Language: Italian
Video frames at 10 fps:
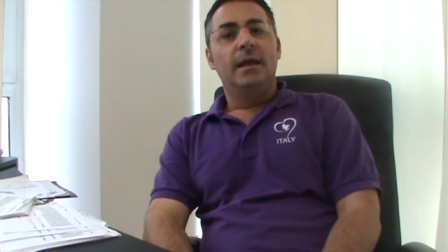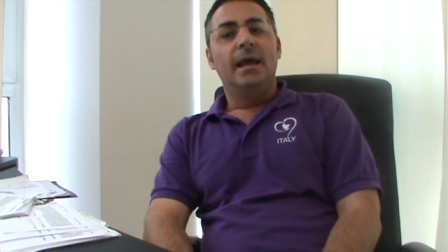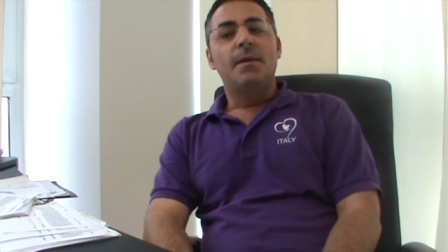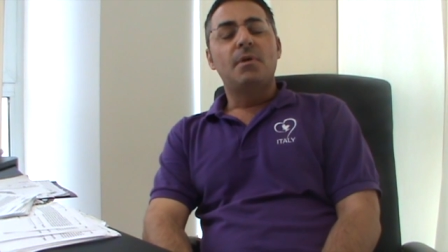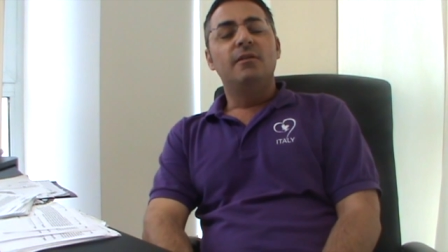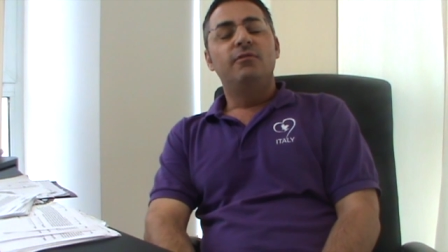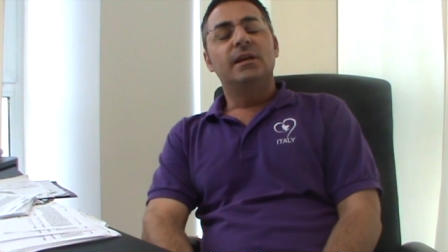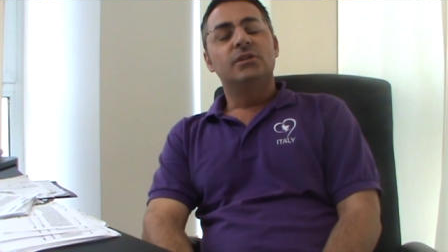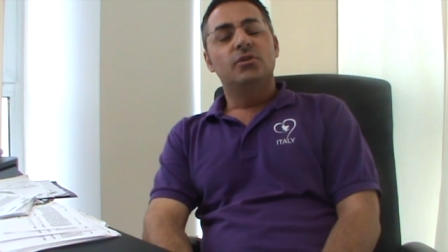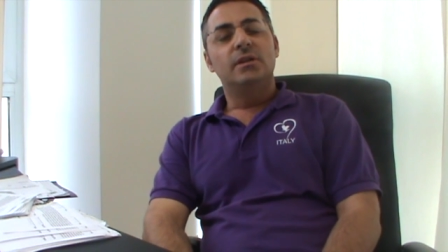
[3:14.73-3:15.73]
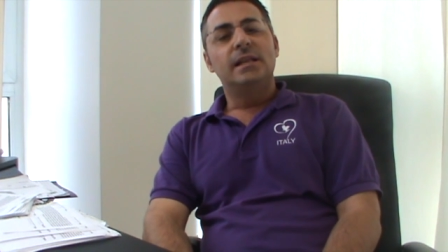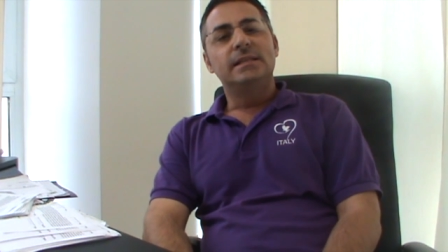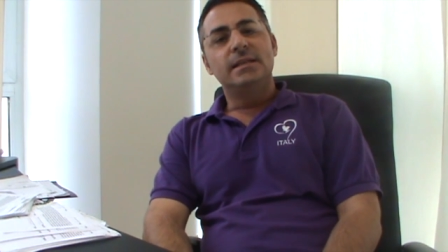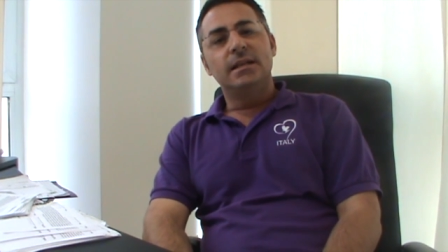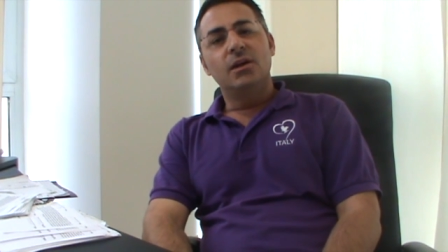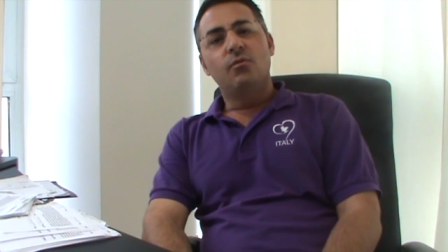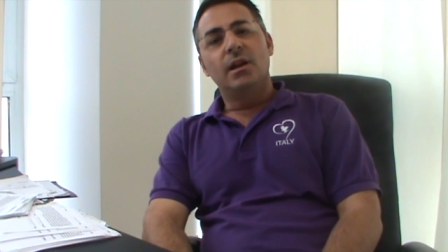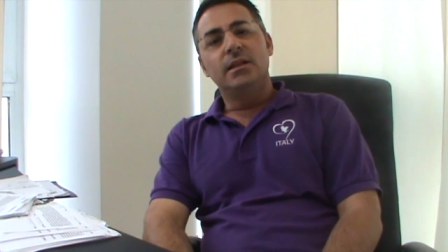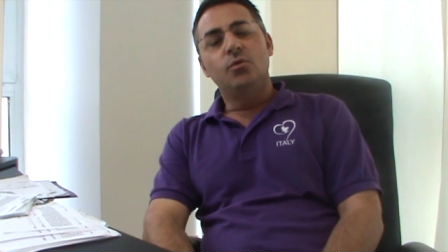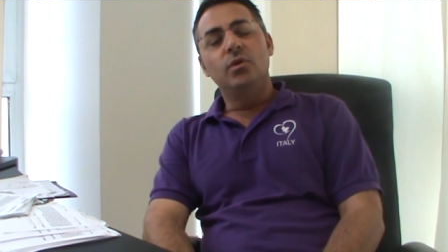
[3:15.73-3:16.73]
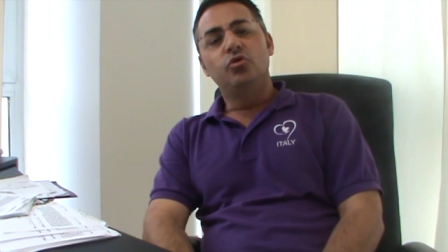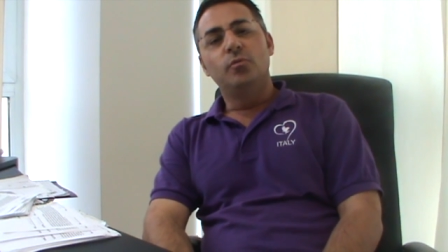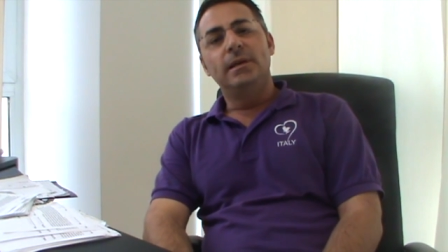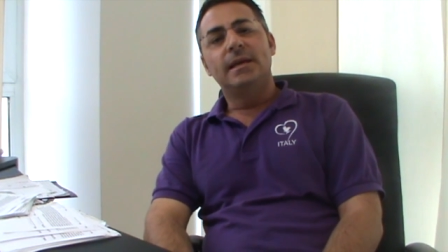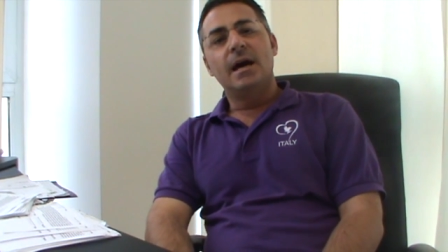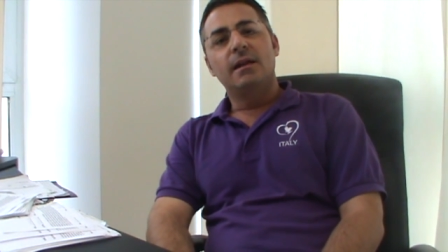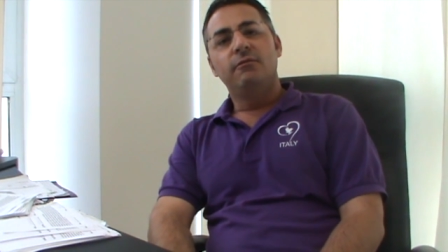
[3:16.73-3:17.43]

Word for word: e la pianificazione dell'azienda è quella di quintuplicare